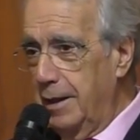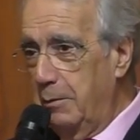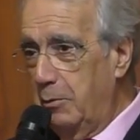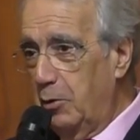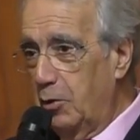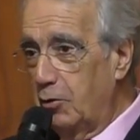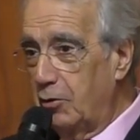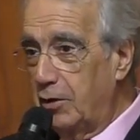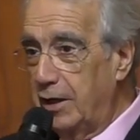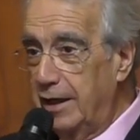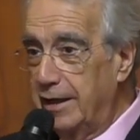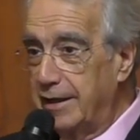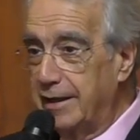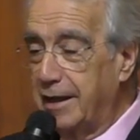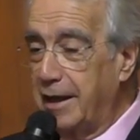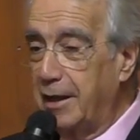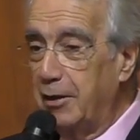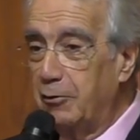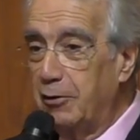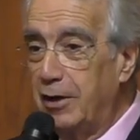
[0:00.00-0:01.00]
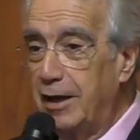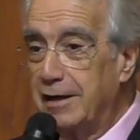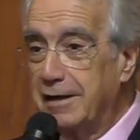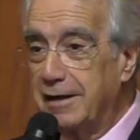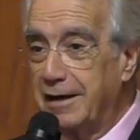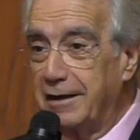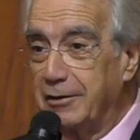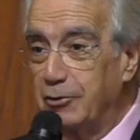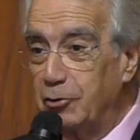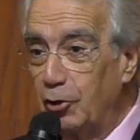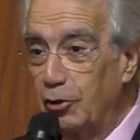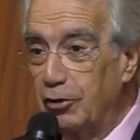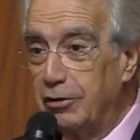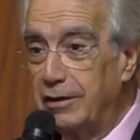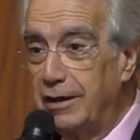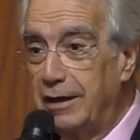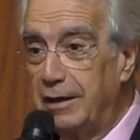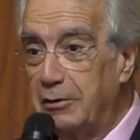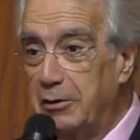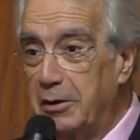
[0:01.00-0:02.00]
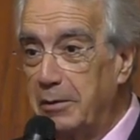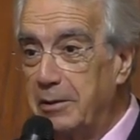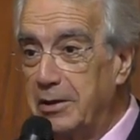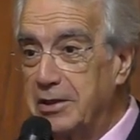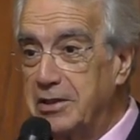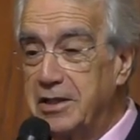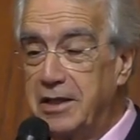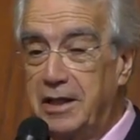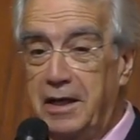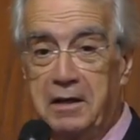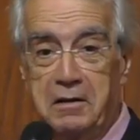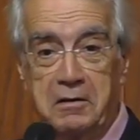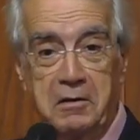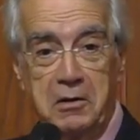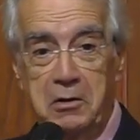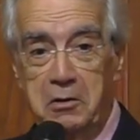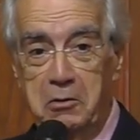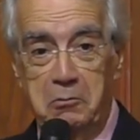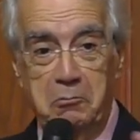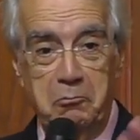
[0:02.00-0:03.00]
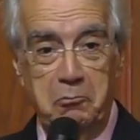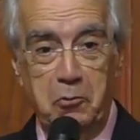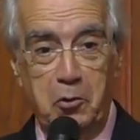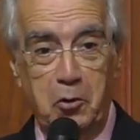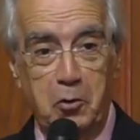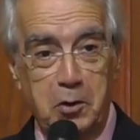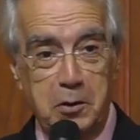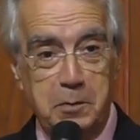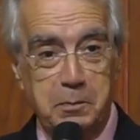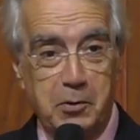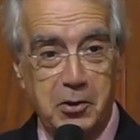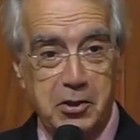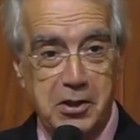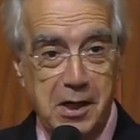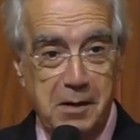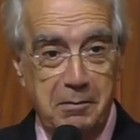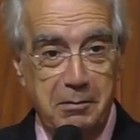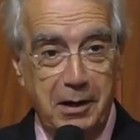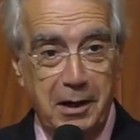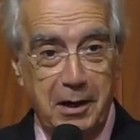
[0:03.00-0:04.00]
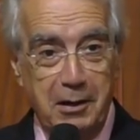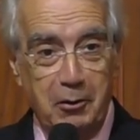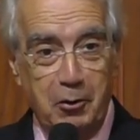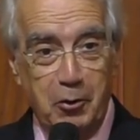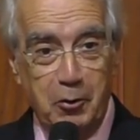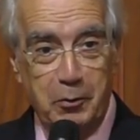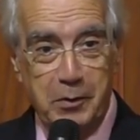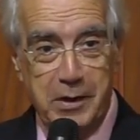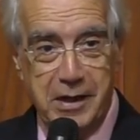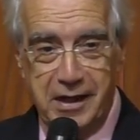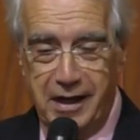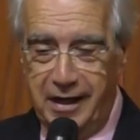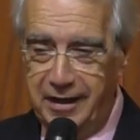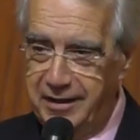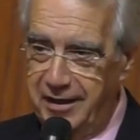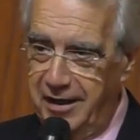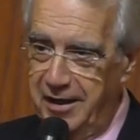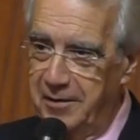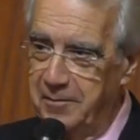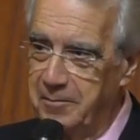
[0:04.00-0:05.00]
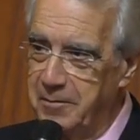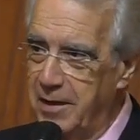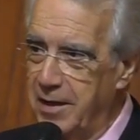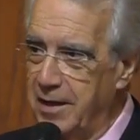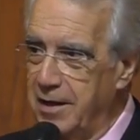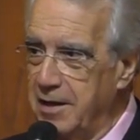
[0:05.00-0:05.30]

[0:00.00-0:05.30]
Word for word: De modo que le dijeron al rector de la universidad, no es posible, olvídate.